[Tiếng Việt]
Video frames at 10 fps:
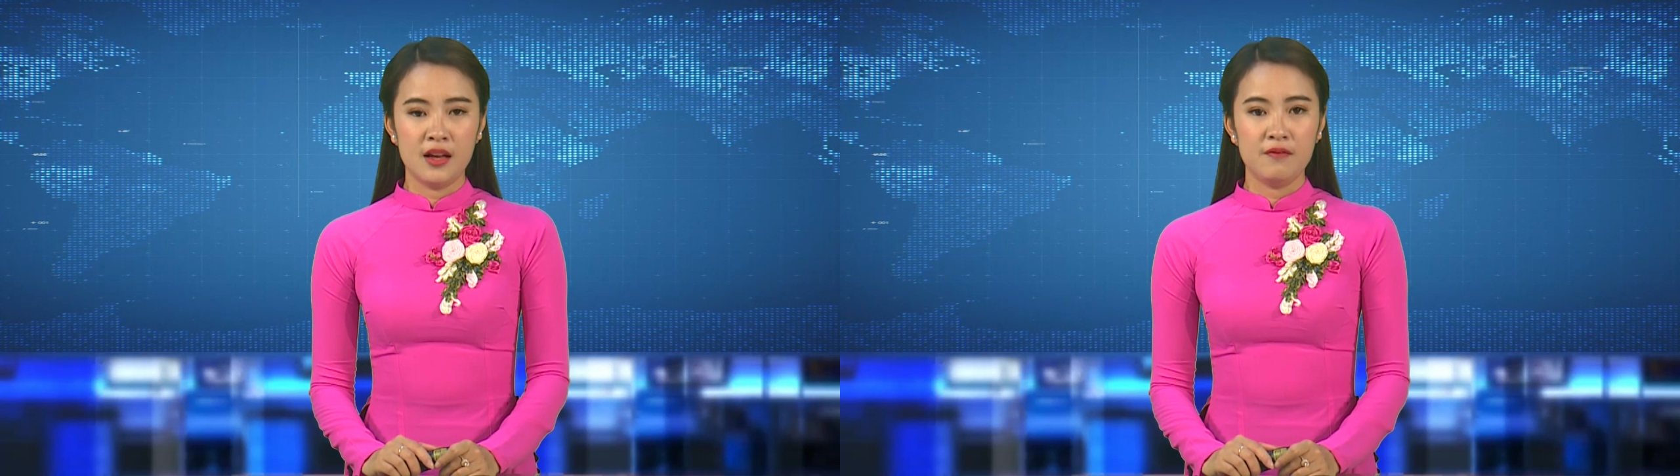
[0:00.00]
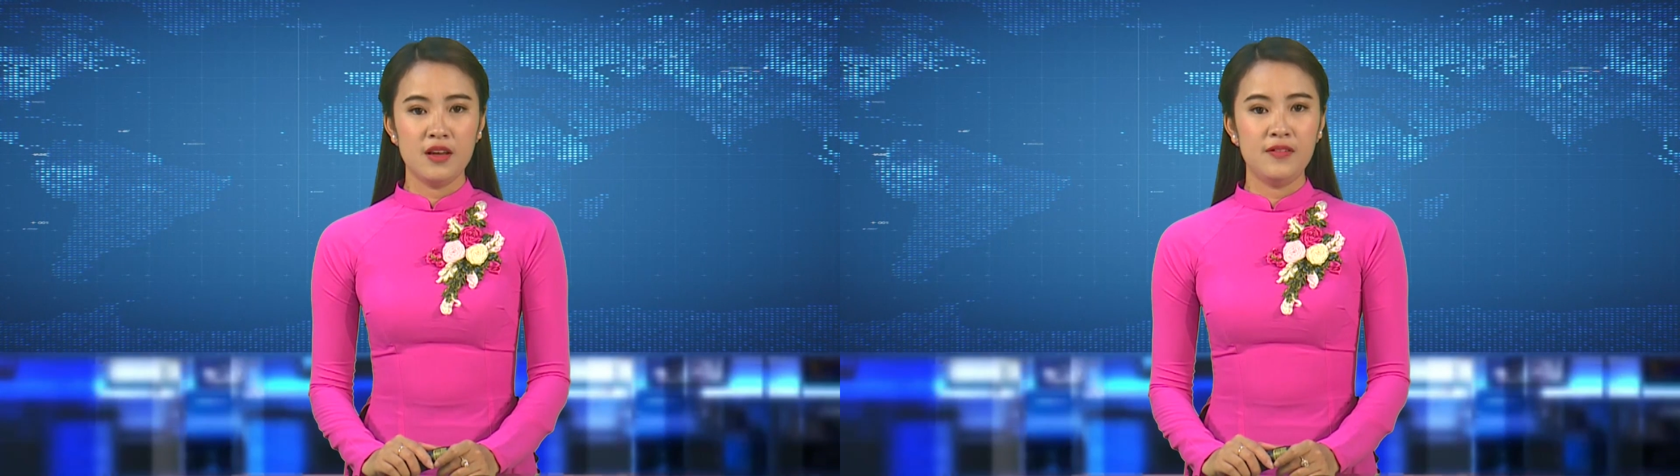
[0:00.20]

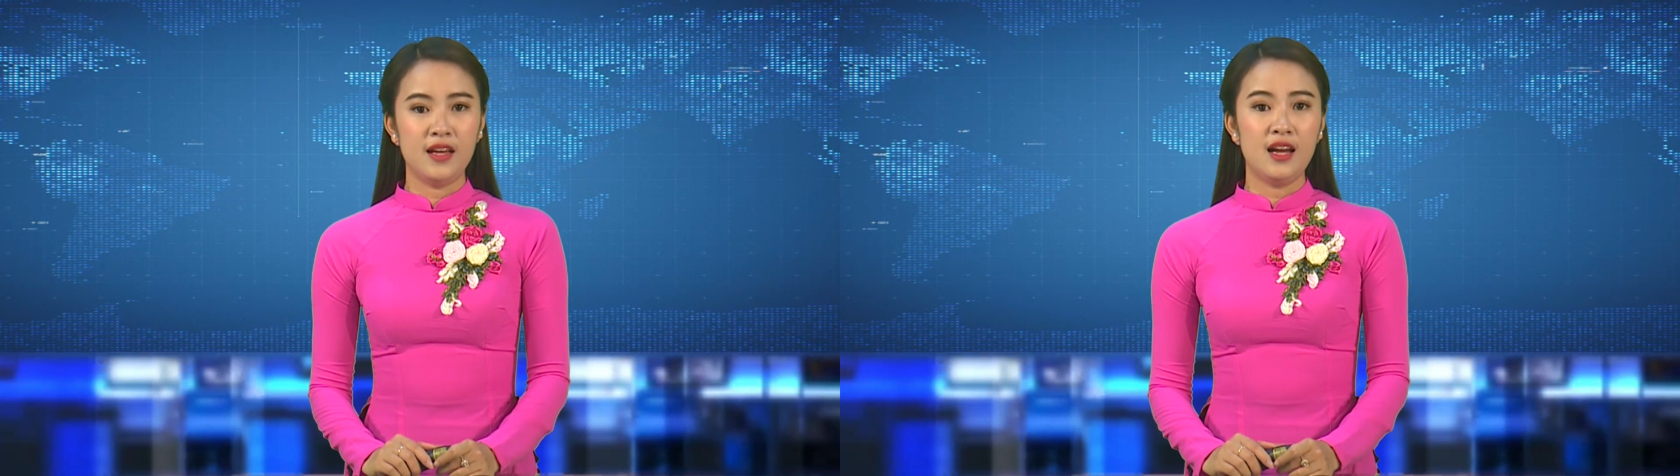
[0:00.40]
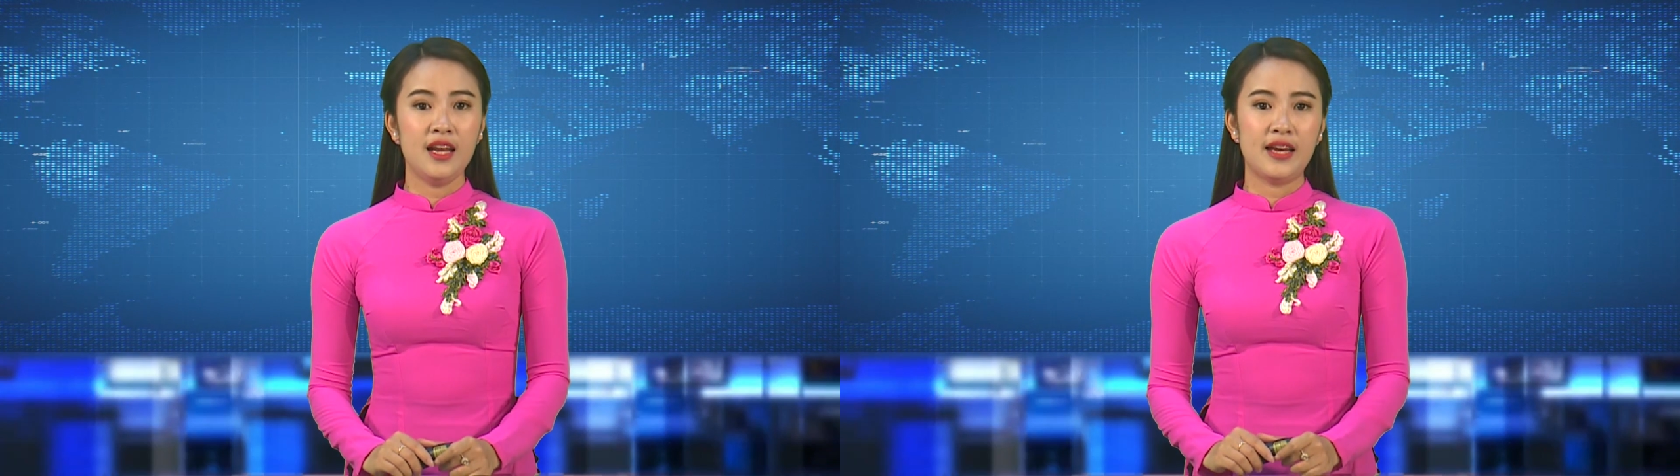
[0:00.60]
Về
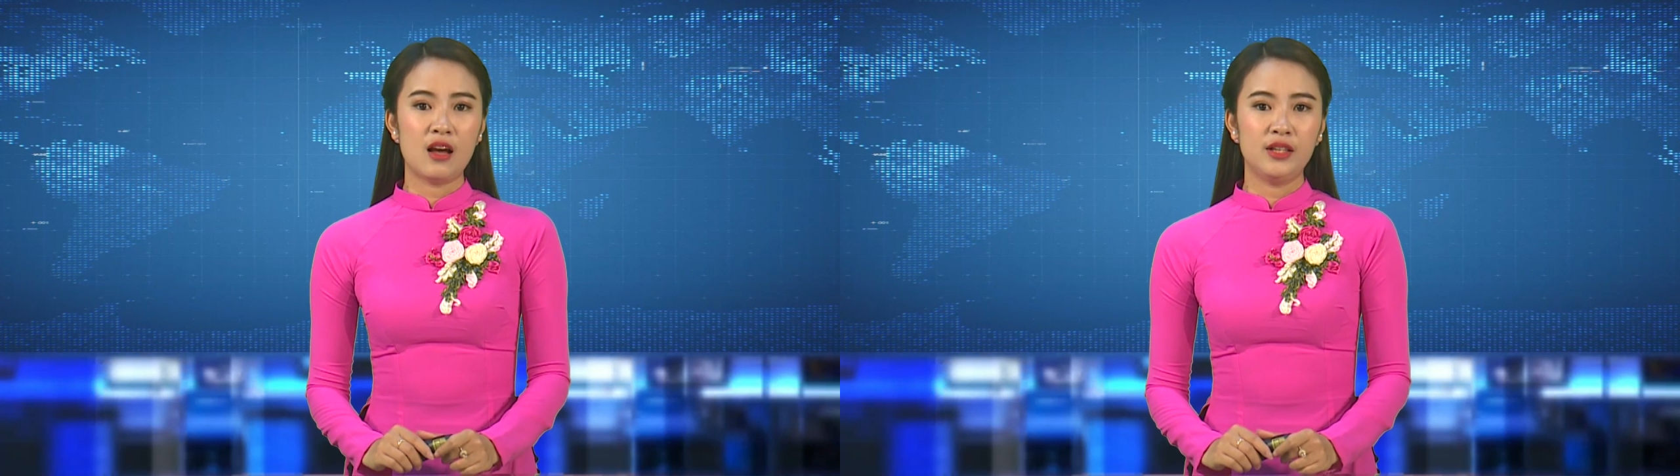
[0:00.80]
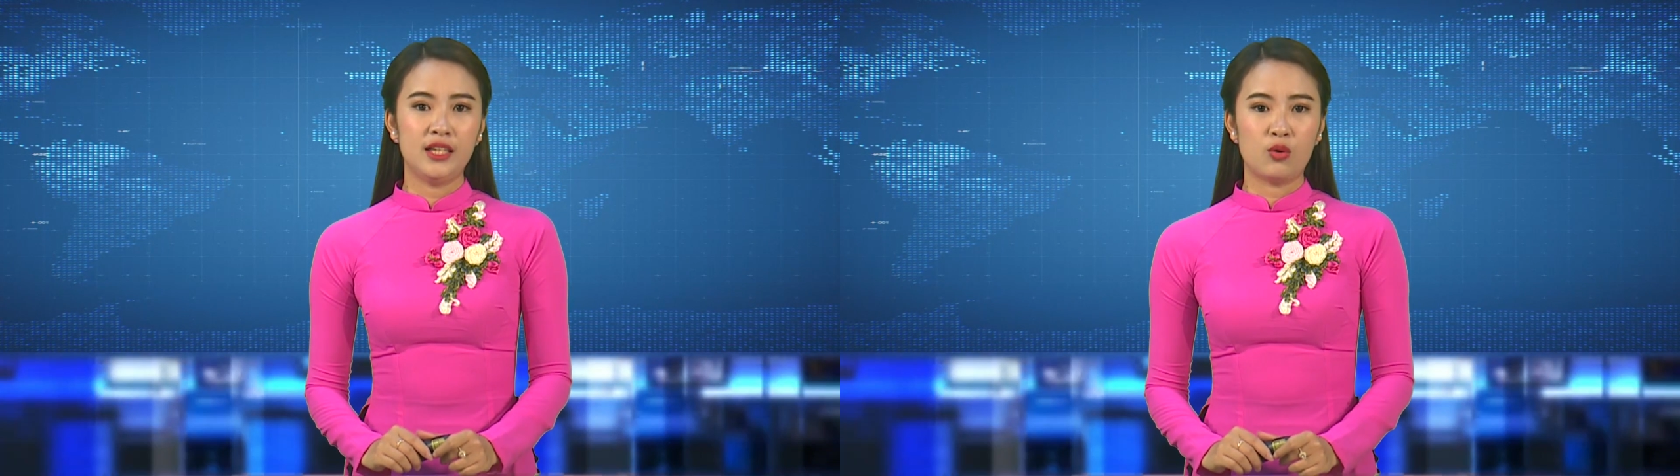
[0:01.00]
phía lãnh
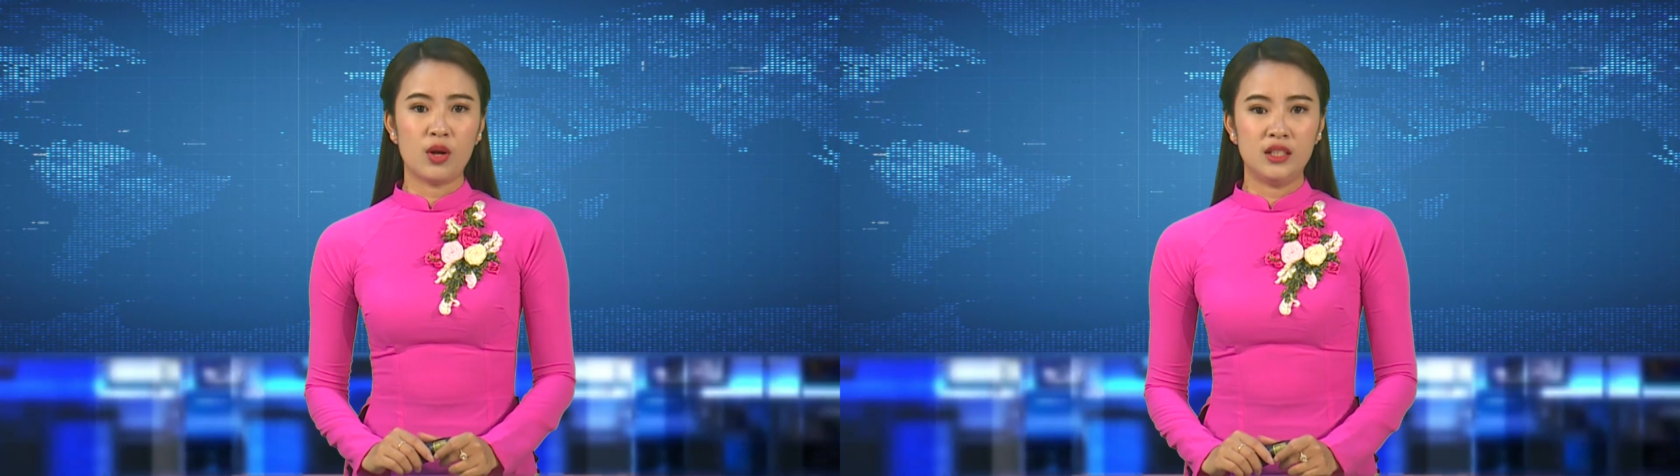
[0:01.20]
đạo tỉnh Quảng